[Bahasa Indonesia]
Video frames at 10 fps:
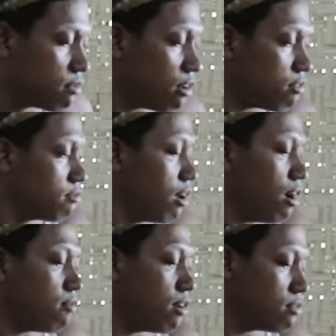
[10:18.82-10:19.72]
Aku dia
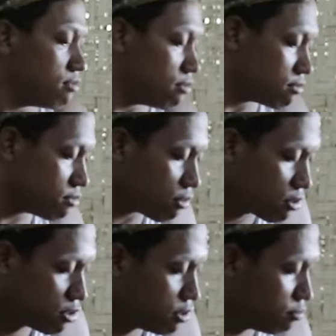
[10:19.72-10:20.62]
ini kok so
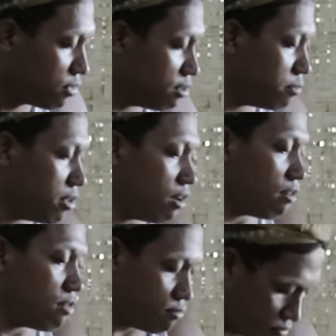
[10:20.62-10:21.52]
gede ini gila,
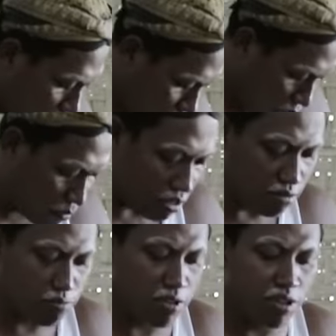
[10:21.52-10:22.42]
awak bapak
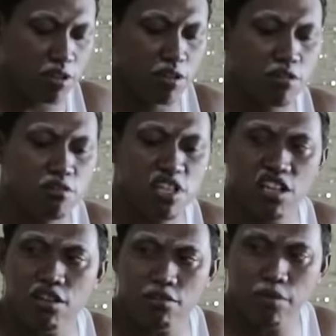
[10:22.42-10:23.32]
Yusmini ini ya
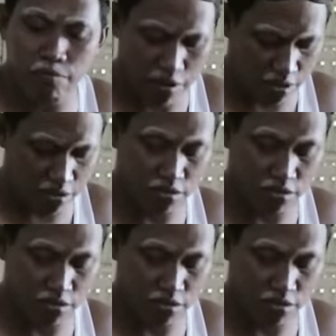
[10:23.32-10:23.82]
cilik lho bapak ya.